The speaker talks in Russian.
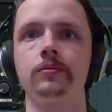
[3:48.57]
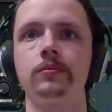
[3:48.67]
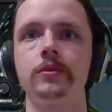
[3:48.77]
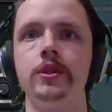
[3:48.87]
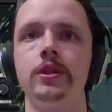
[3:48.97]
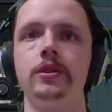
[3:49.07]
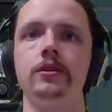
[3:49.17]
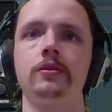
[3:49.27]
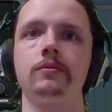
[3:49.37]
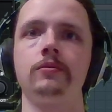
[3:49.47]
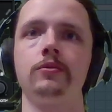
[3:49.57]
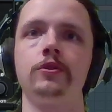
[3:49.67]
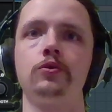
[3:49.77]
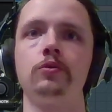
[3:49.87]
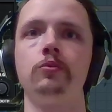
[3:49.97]
10, э, то есть
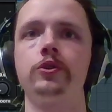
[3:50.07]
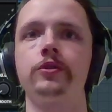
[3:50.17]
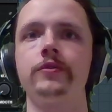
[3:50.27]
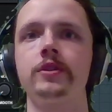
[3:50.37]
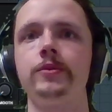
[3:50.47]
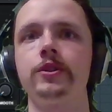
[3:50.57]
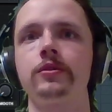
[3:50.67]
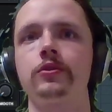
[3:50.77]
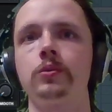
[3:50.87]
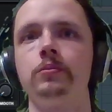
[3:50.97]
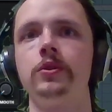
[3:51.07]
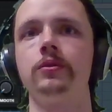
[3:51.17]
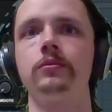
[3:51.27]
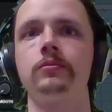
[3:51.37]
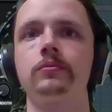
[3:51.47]
чуть больше 8, чтобы
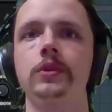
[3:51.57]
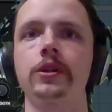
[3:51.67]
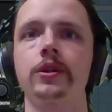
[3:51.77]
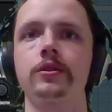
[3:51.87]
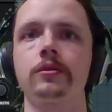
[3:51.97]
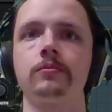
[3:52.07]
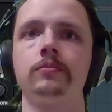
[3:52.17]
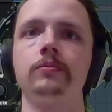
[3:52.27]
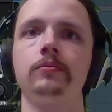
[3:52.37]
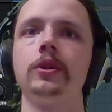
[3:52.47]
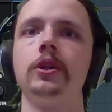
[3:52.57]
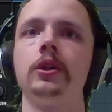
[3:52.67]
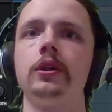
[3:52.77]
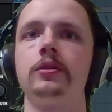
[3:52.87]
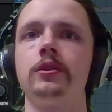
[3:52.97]
как раз
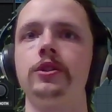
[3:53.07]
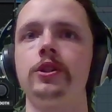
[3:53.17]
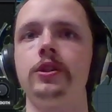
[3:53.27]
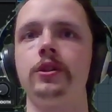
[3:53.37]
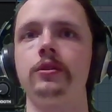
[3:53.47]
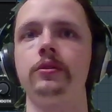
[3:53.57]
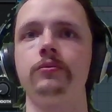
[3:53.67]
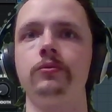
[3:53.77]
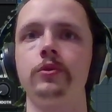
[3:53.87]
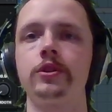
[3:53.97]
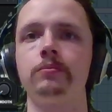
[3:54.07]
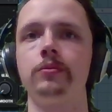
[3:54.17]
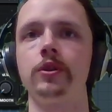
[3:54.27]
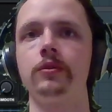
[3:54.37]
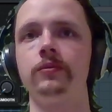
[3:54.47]
значение 8
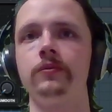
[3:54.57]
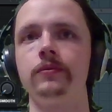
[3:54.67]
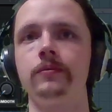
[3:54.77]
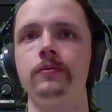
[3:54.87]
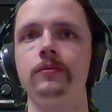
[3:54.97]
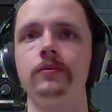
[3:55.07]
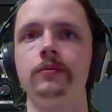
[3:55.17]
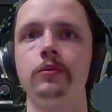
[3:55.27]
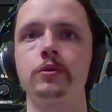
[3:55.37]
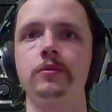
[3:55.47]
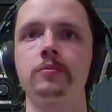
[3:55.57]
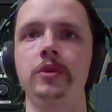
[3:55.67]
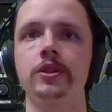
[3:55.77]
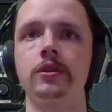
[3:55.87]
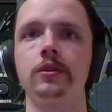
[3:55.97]
было
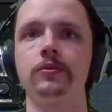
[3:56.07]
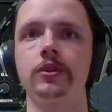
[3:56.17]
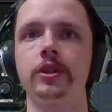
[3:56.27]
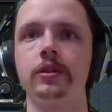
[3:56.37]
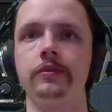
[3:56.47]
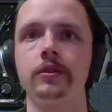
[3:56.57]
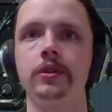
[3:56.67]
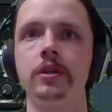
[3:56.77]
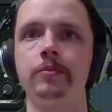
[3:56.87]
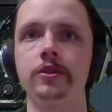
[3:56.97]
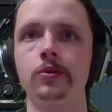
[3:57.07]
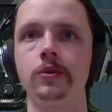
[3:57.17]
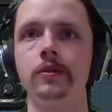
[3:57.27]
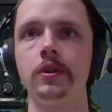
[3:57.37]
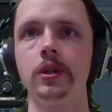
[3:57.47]
80% от этого
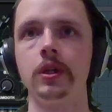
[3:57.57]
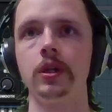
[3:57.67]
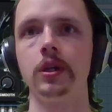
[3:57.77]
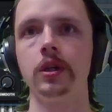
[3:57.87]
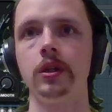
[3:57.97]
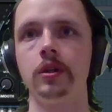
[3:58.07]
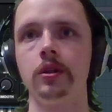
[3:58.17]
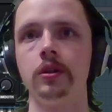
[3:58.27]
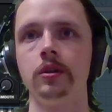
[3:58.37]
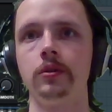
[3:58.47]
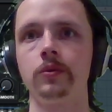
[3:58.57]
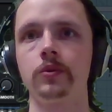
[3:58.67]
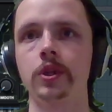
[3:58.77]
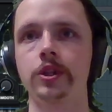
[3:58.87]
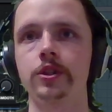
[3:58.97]
диапазона. Ну и
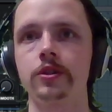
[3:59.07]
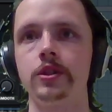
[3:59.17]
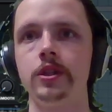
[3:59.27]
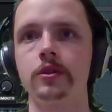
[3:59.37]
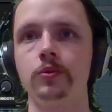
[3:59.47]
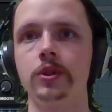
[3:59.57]
также здесь у нас